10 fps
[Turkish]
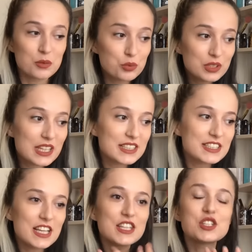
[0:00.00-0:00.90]
Bu
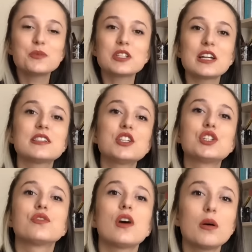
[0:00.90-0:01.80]
diyetisyen Yeşim sayesinde
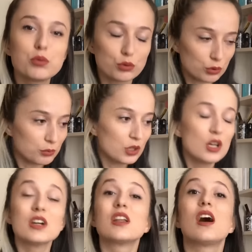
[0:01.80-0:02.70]
şifa buldum.
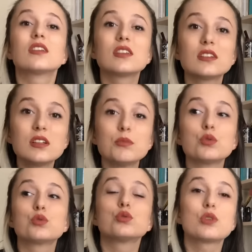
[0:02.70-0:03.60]
Rahatladım,
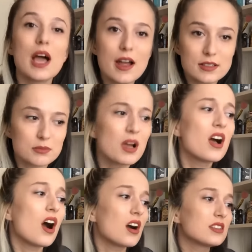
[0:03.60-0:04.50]
huzura erdim.
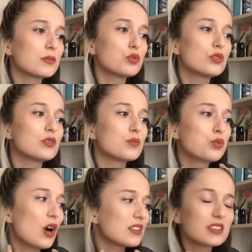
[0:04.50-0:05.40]
Artık bu,
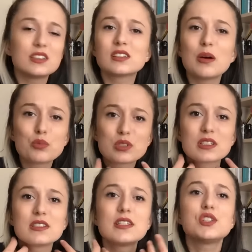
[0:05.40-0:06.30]
bu hastalıktan, bu
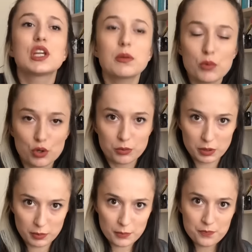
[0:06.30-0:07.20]
sıkıntıyı çekmiyorum
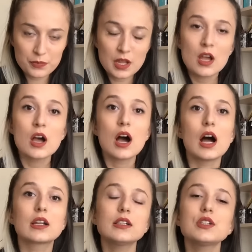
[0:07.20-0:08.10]
gibi.''
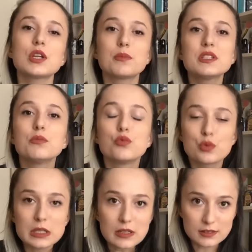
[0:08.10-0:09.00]
Arkadaşlar bize
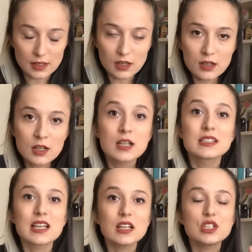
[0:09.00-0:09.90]
müfredatta
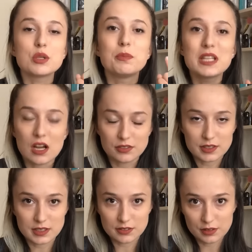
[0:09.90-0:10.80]
sadece bir
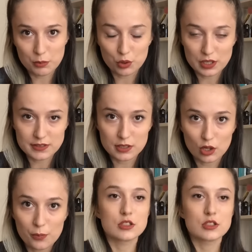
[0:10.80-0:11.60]
hafta zayıflama öğretiliyor.